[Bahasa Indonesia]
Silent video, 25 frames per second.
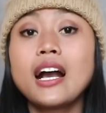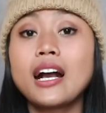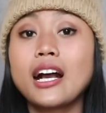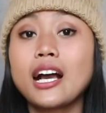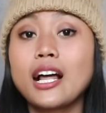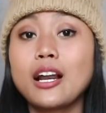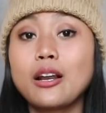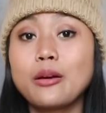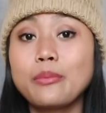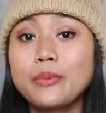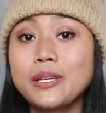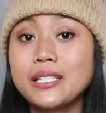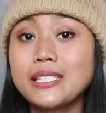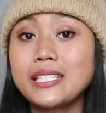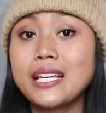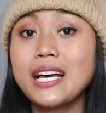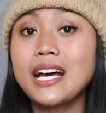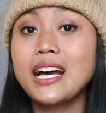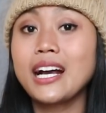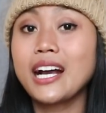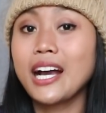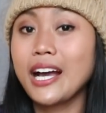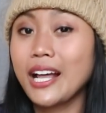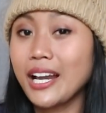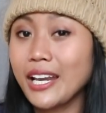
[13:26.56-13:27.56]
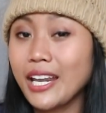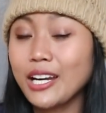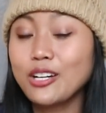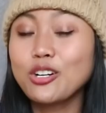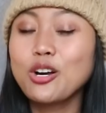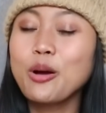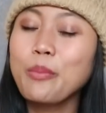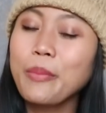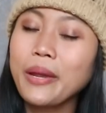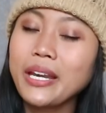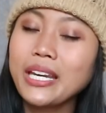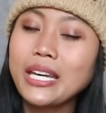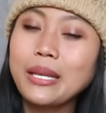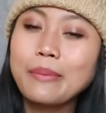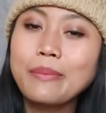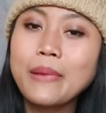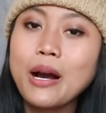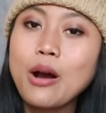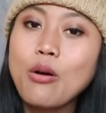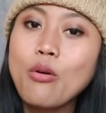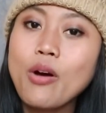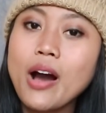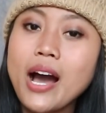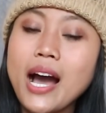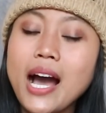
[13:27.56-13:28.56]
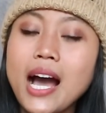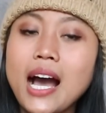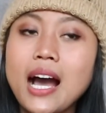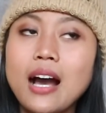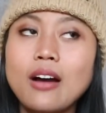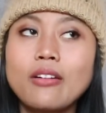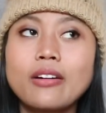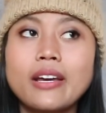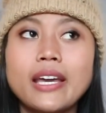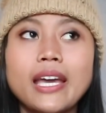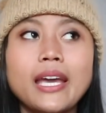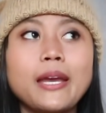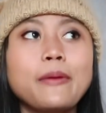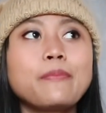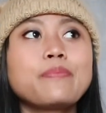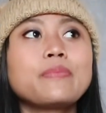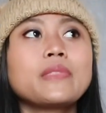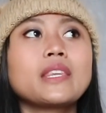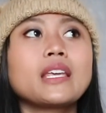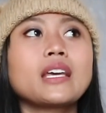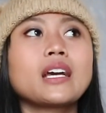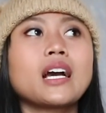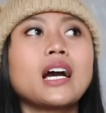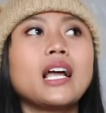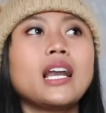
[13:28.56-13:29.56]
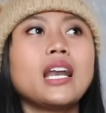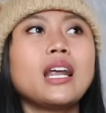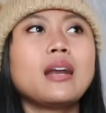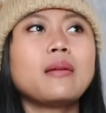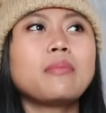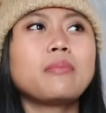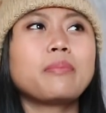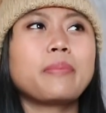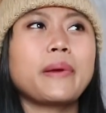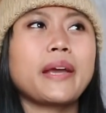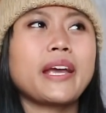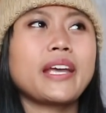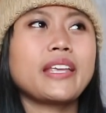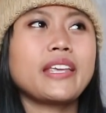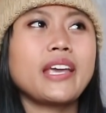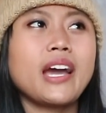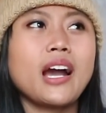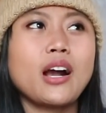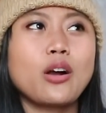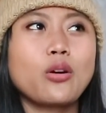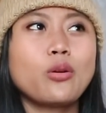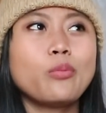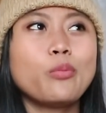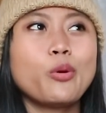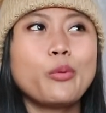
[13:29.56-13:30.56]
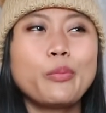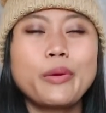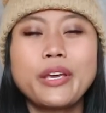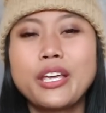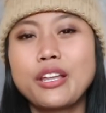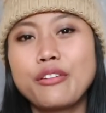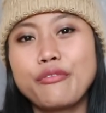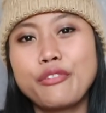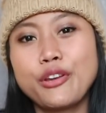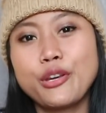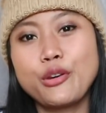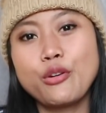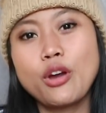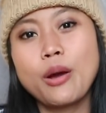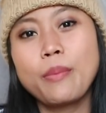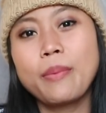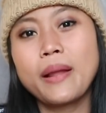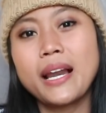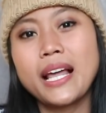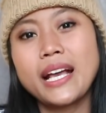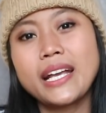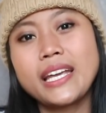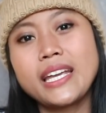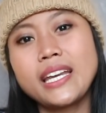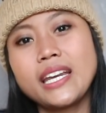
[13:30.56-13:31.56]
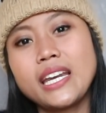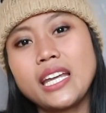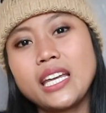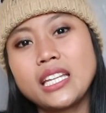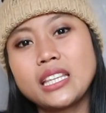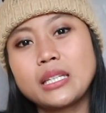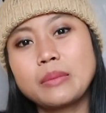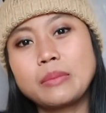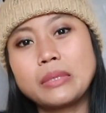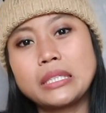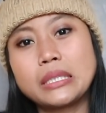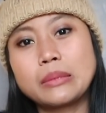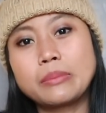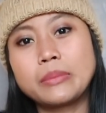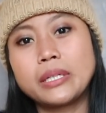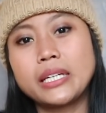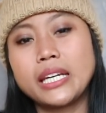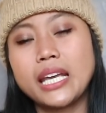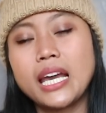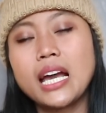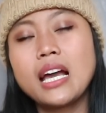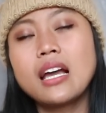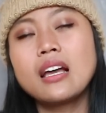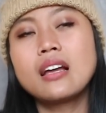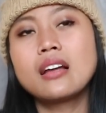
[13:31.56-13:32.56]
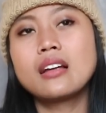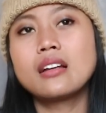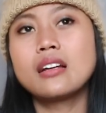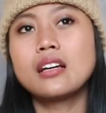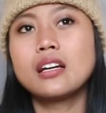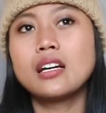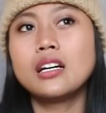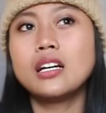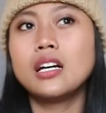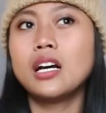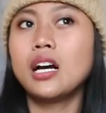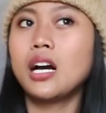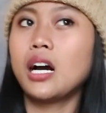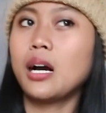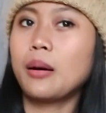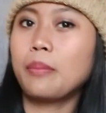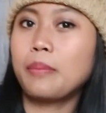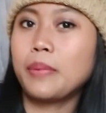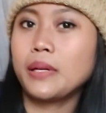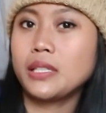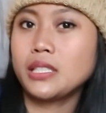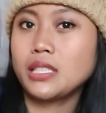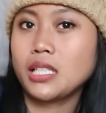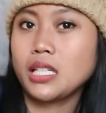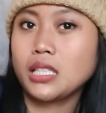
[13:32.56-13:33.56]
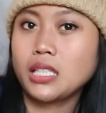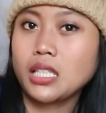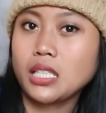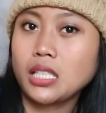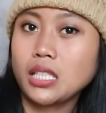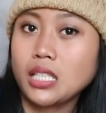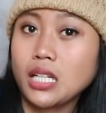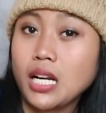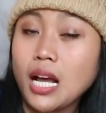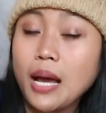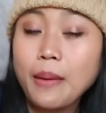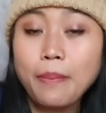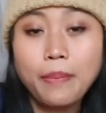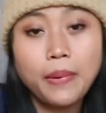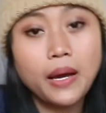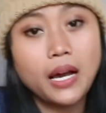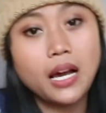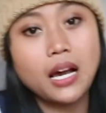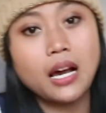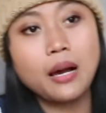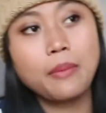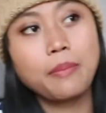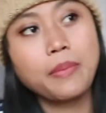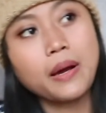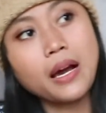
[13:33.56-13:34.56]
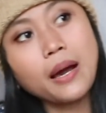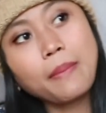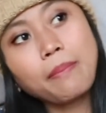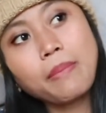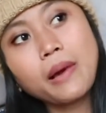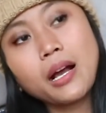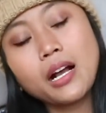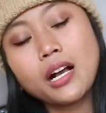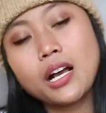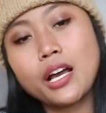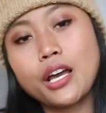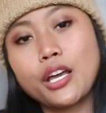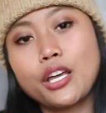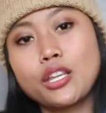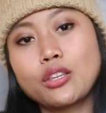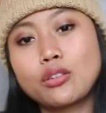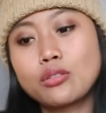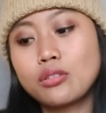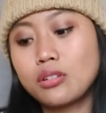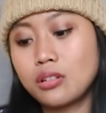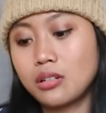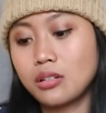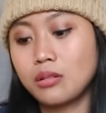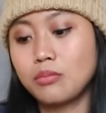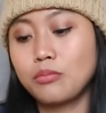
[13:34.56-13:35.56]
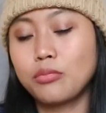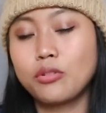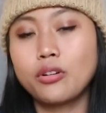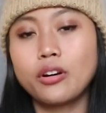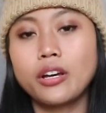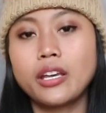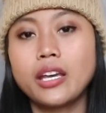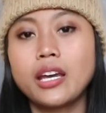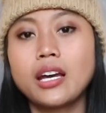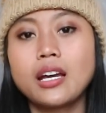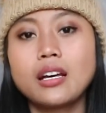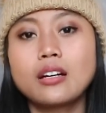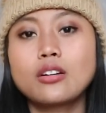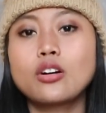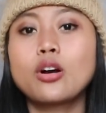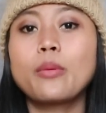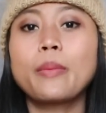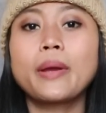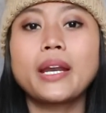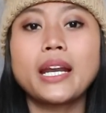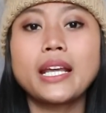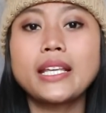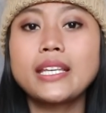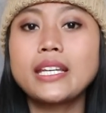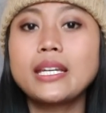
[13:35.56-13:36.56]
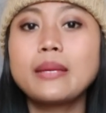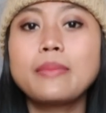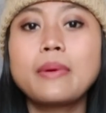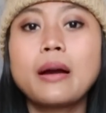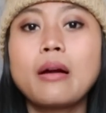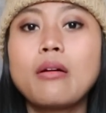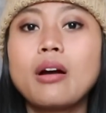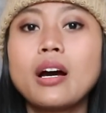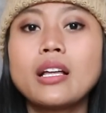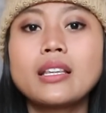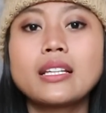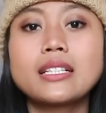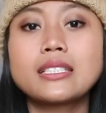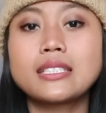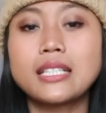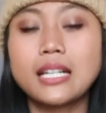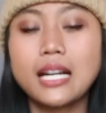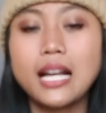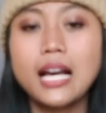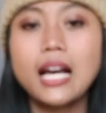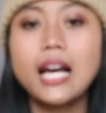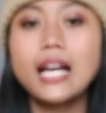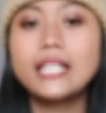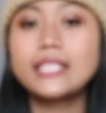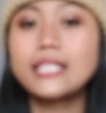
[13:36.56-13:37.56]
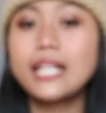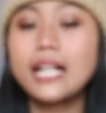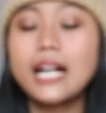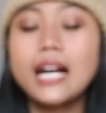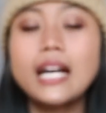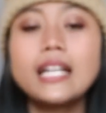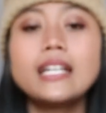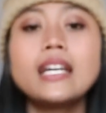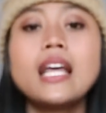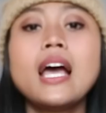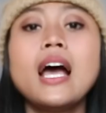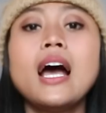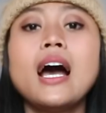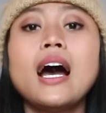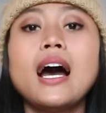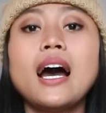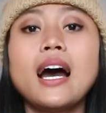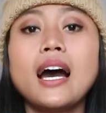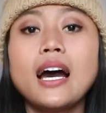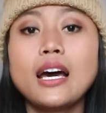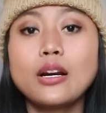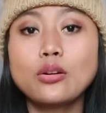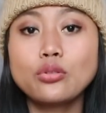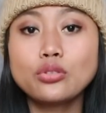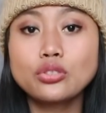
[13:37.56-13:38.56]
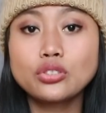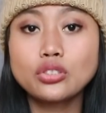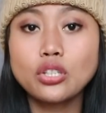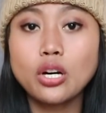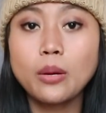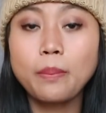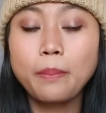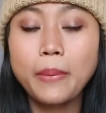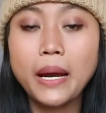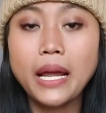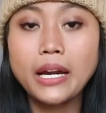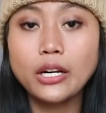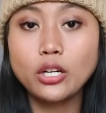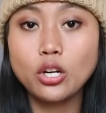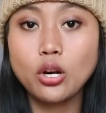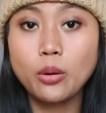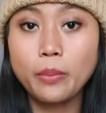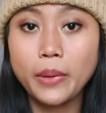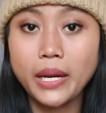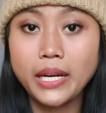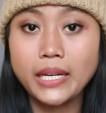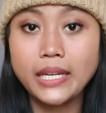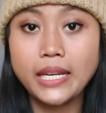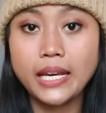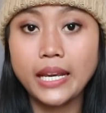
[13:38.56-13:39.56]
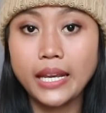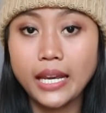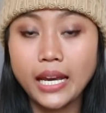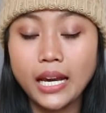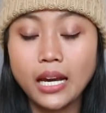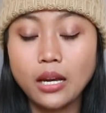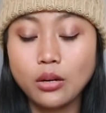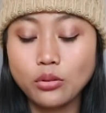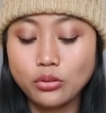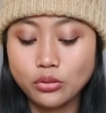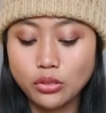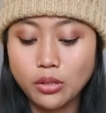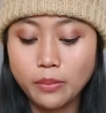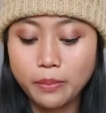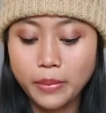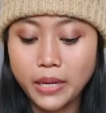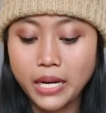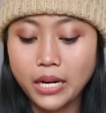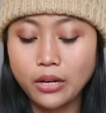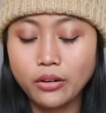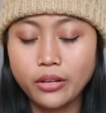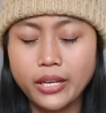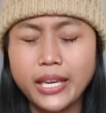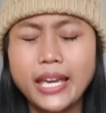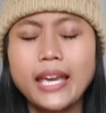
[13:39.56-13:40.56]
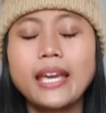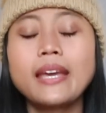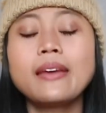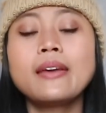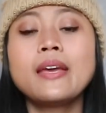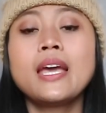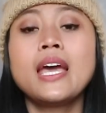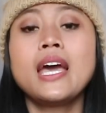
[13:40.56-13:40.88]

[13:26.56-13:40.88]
kalau bisa kalian komen di bawah oke okay? kalian pengennya aku mau bikin video apa lagi nih teman-teman ya apa cerita tentang apa apa-apa kayak gitu pokoknya komen aja di bawah terserah asalkan harus sopan komennya ya harus sopan oke okay?